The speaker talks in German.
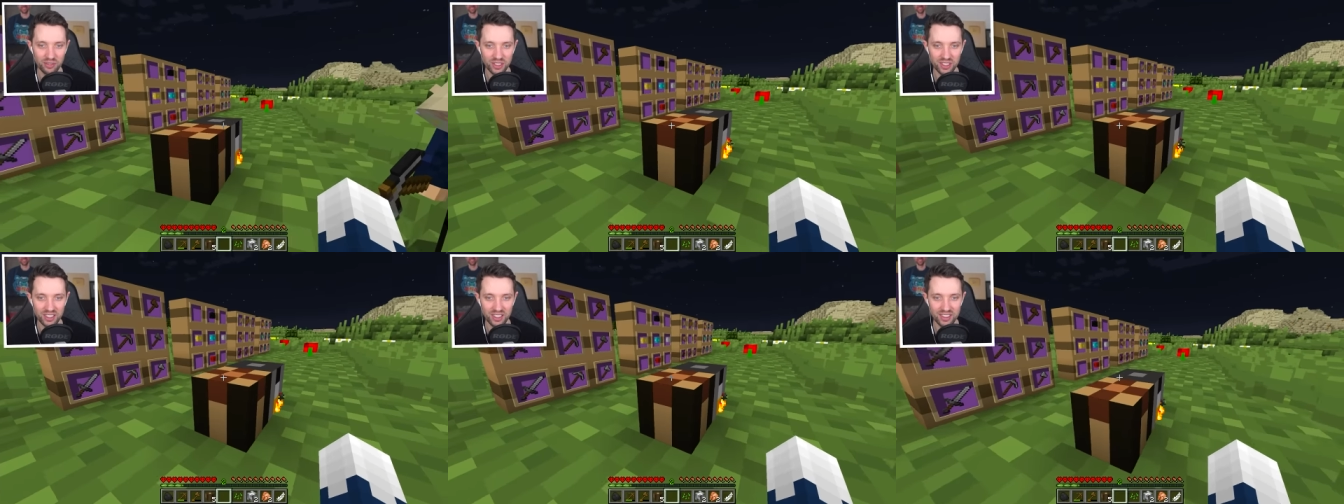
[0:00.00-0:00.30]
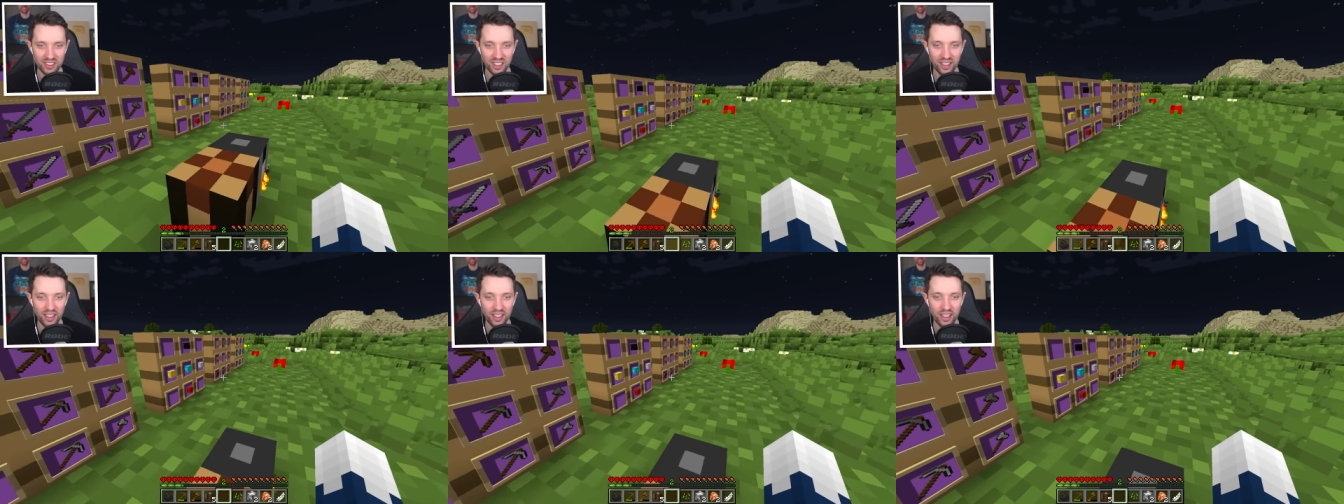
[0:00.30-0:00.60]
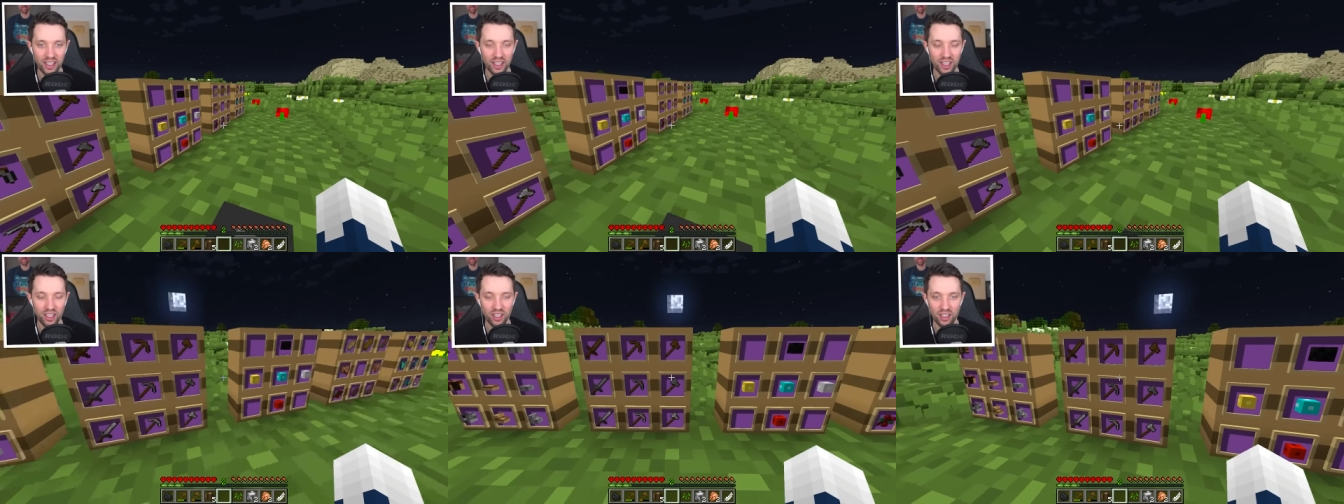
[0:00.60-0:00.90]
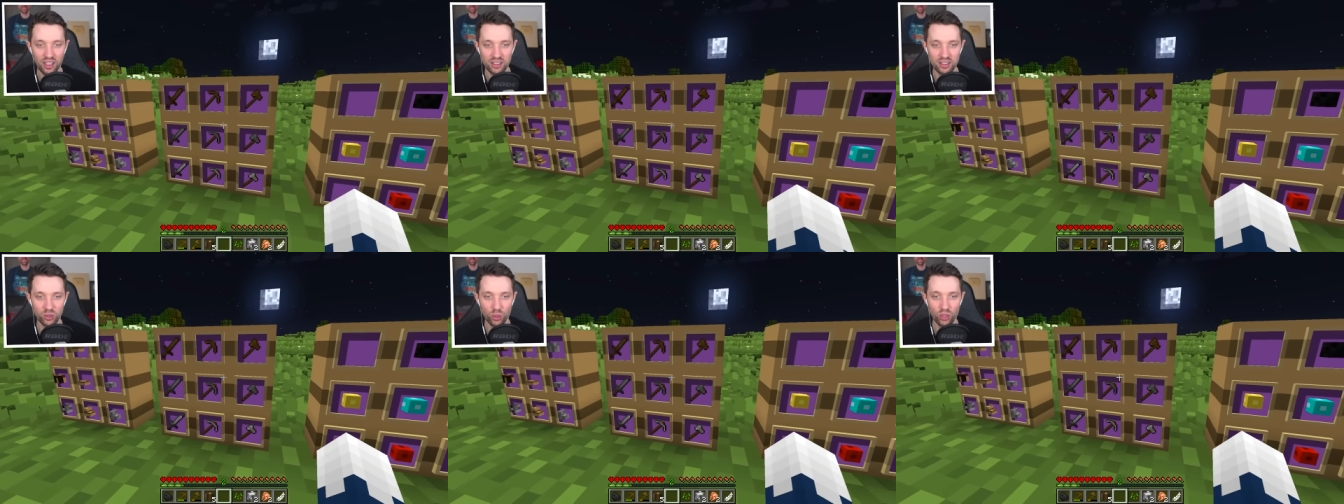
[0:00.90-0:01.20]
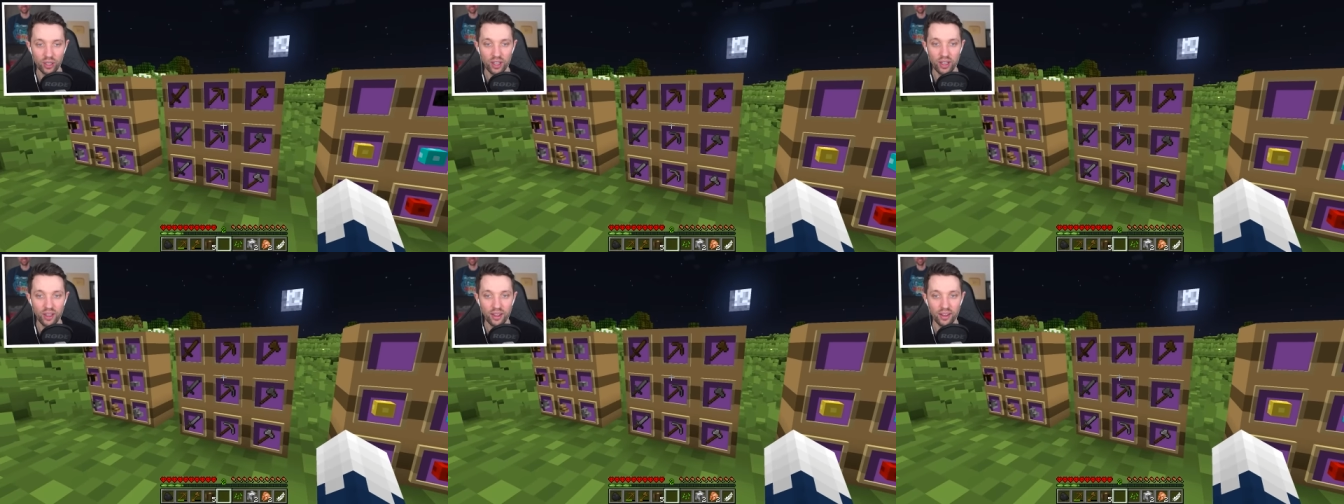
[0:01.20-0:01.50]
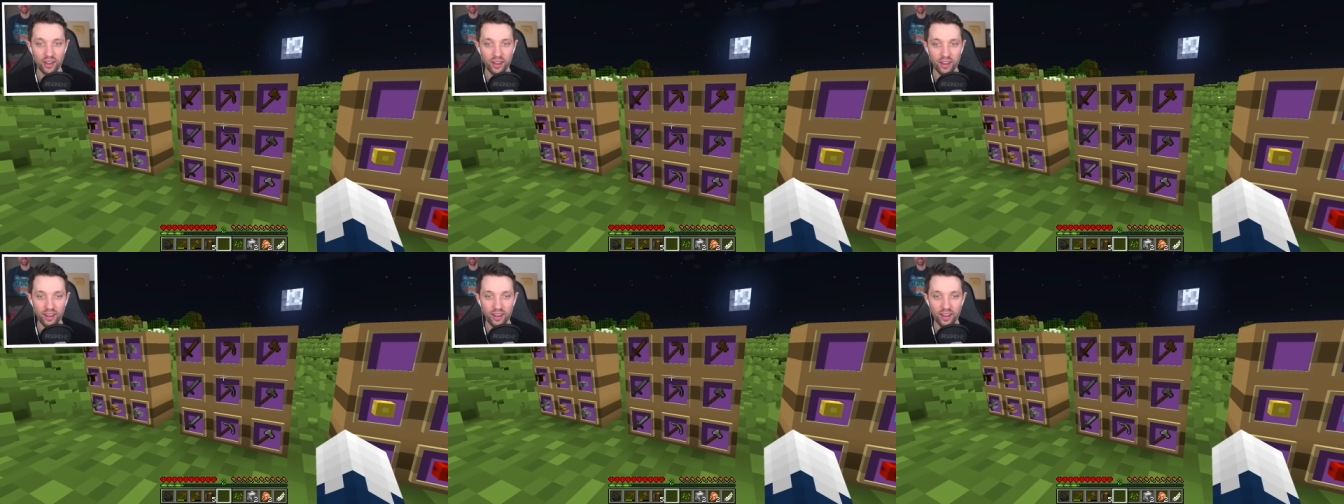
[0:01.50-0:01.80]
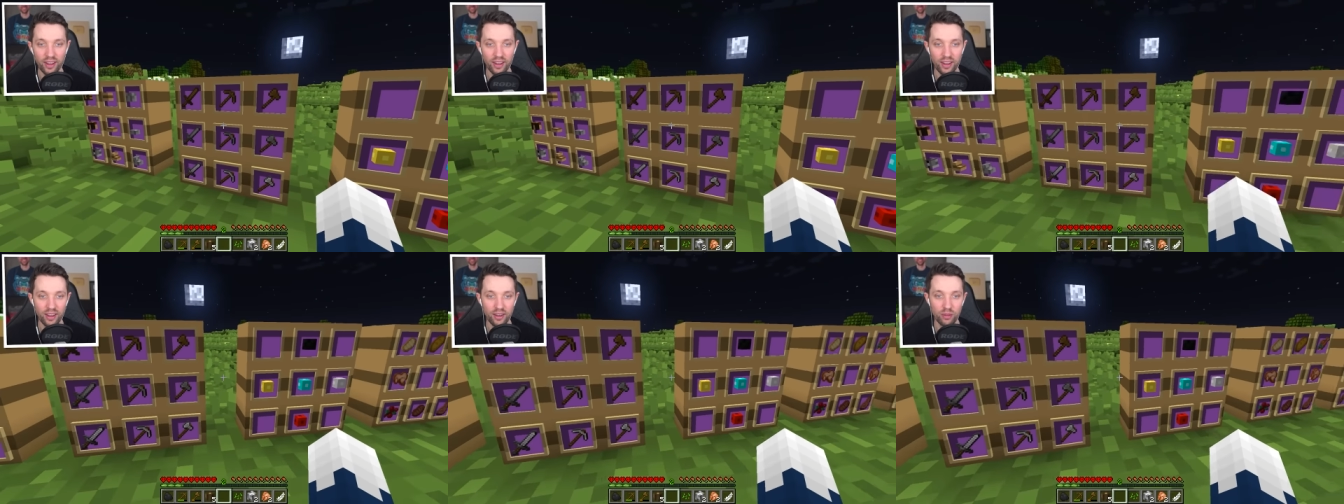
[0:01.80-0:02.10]
einfach das. So,
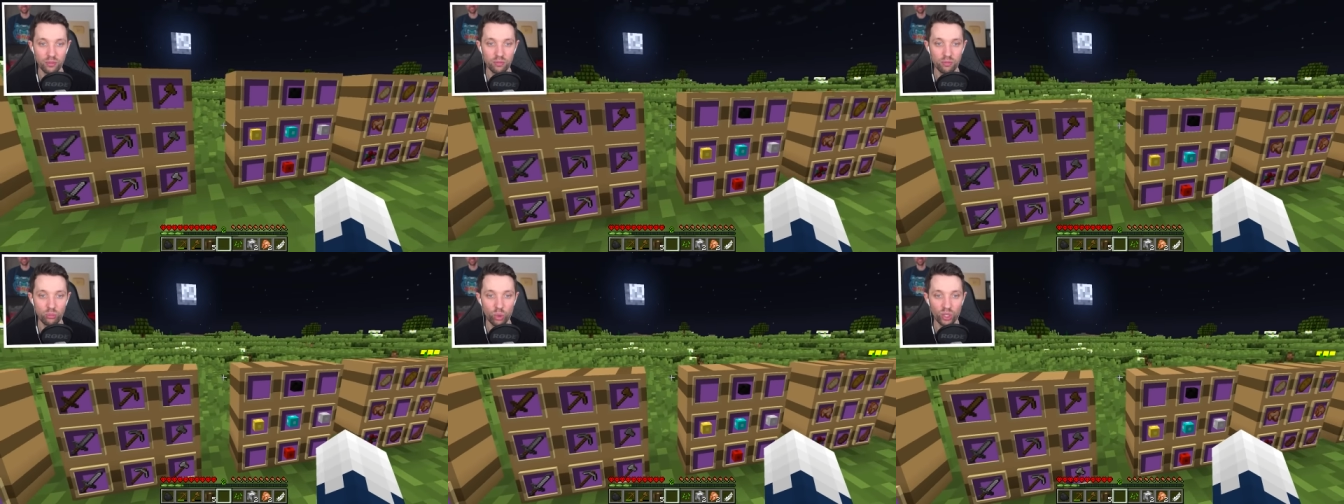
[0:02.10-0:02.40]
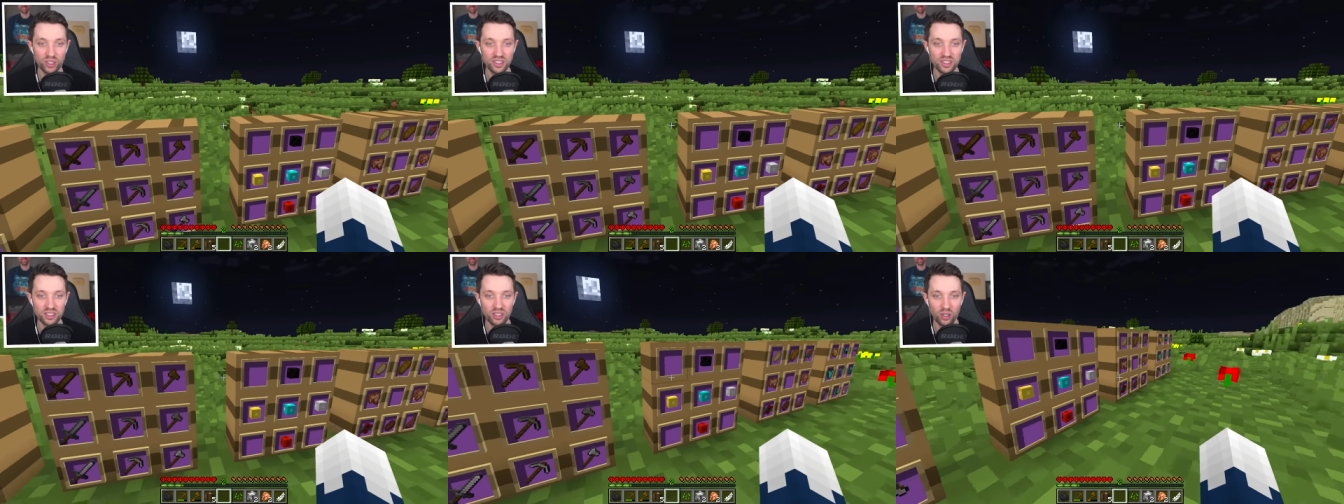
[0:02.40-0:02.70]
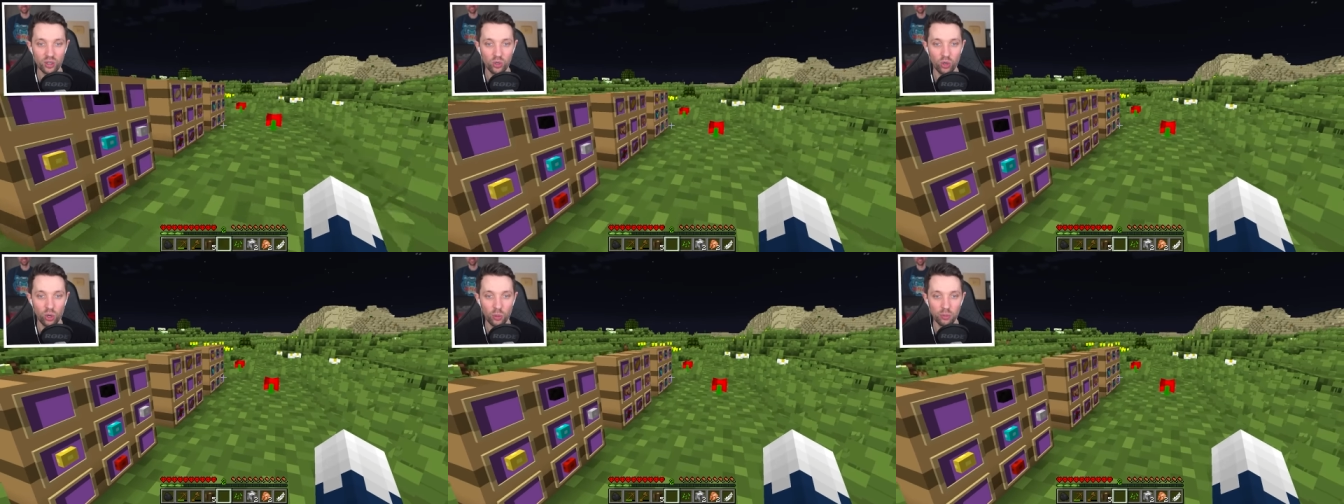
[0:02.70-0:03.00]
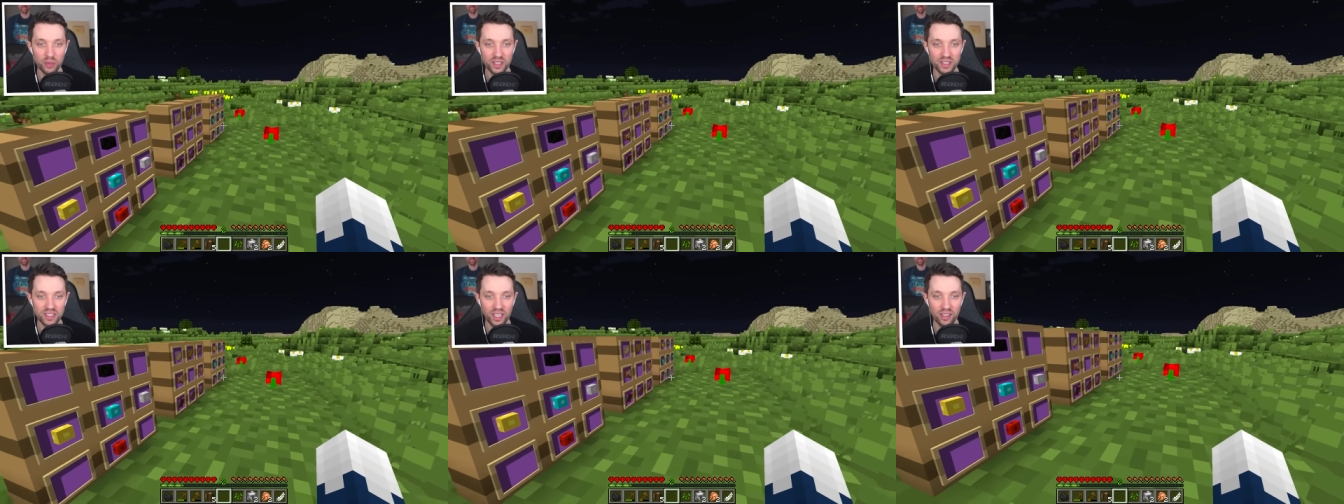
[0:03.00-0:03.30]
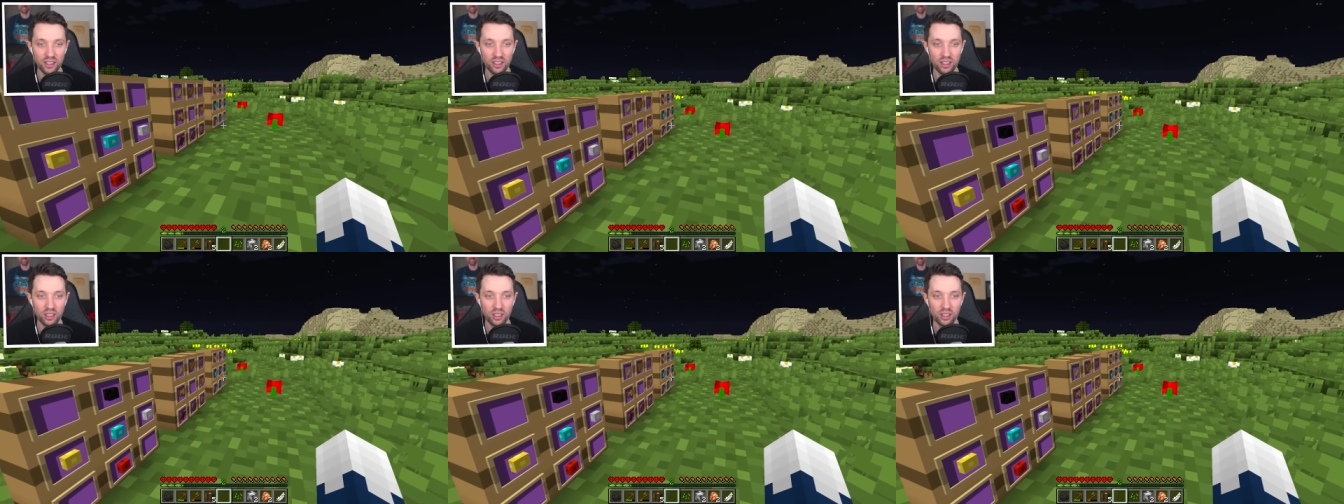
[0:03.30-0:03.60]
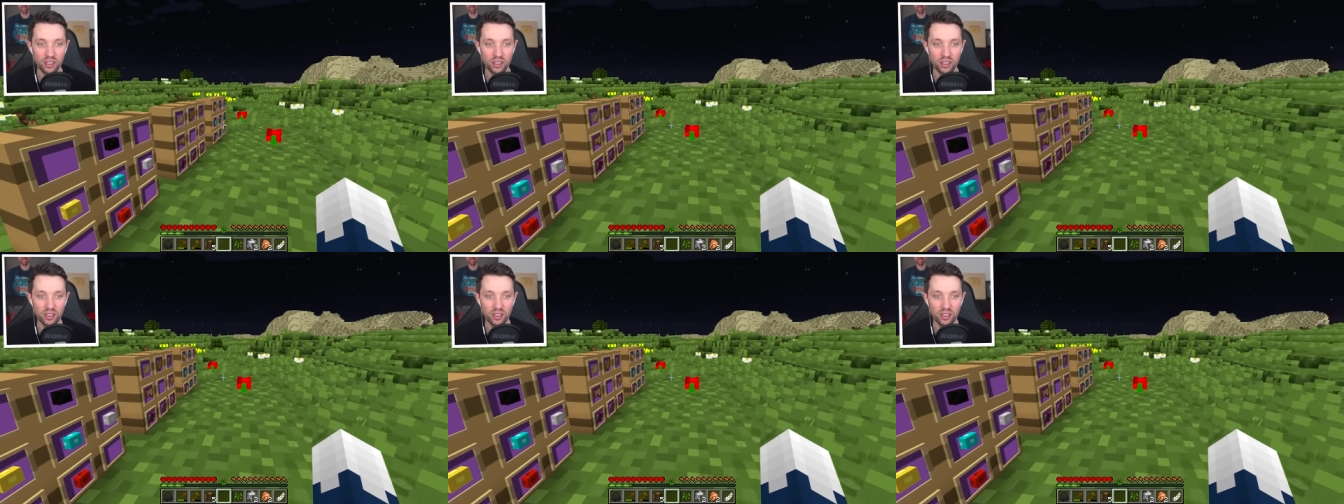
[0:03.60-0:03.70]
äh, Monster kommen jetzt, Alter.